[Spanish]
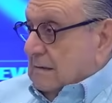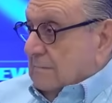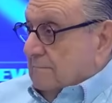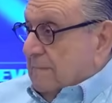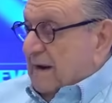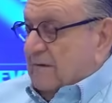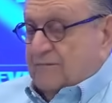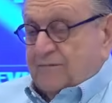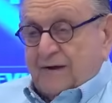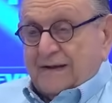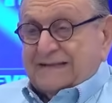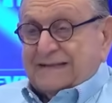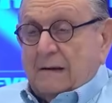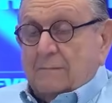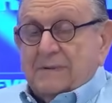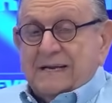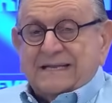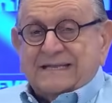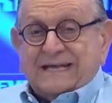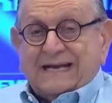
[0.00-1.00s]

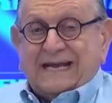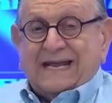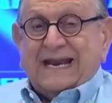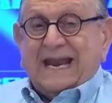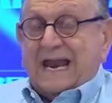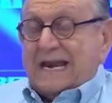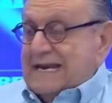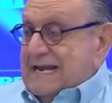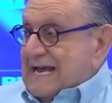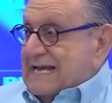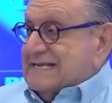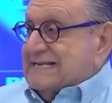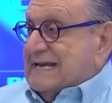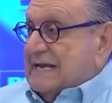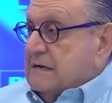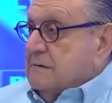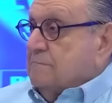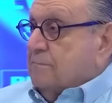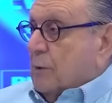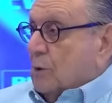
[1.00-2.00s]
perfectamente que la alianza
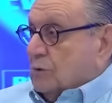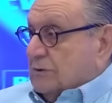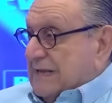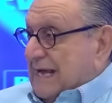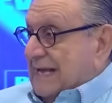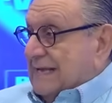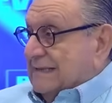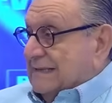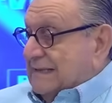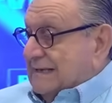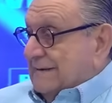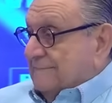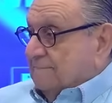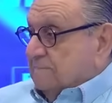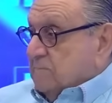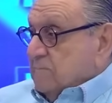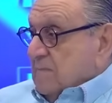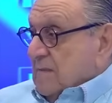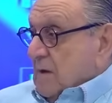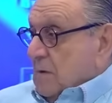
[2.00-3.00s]
era importante
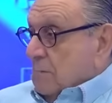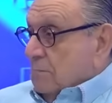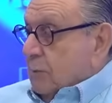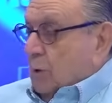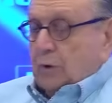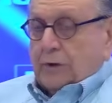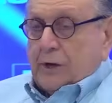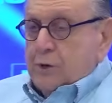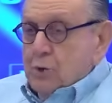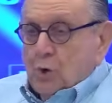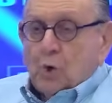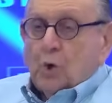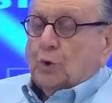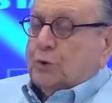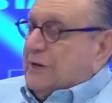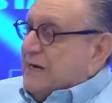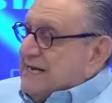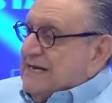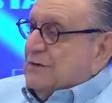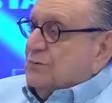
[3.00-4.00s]
porque ellos no
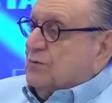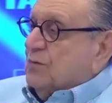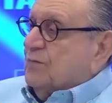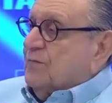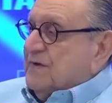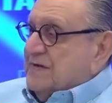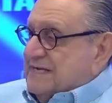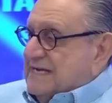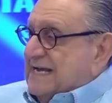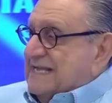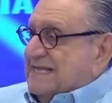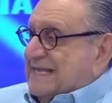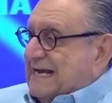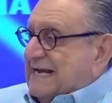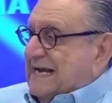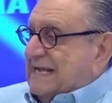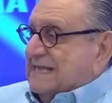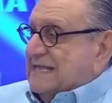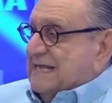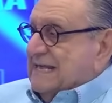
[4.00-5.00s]
tenían suficientes
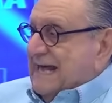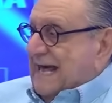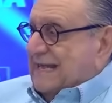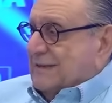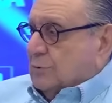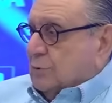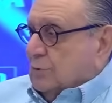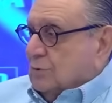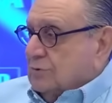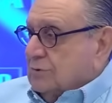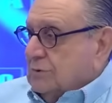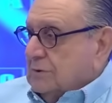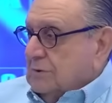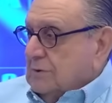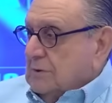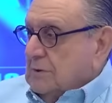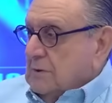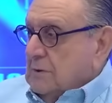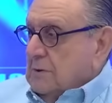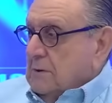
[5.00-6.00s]
candidatos,
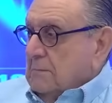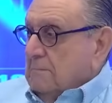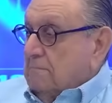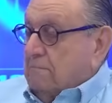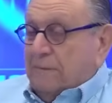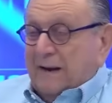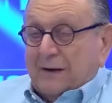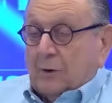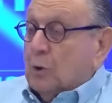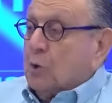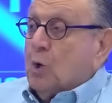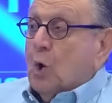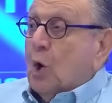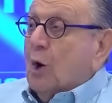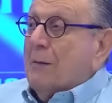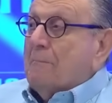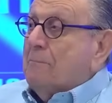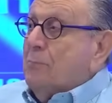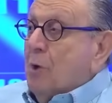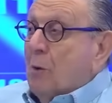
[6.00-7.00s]
pero
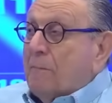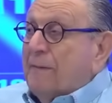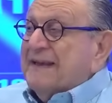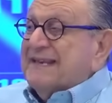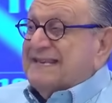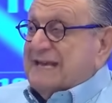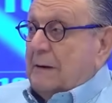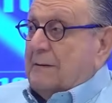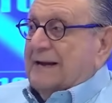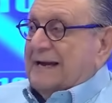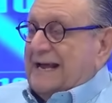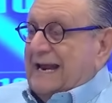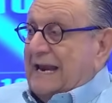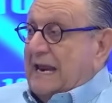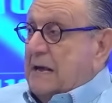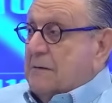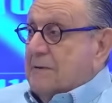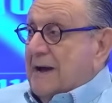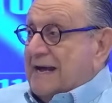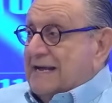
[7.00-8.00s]
no, pensaban que
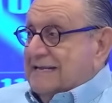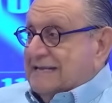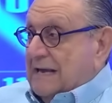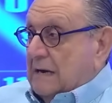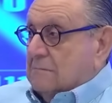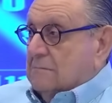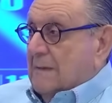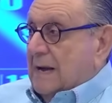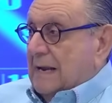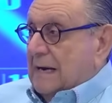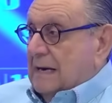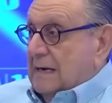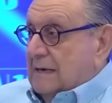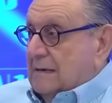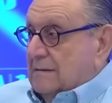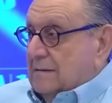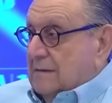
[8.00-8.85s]
le iba a ir tan mal.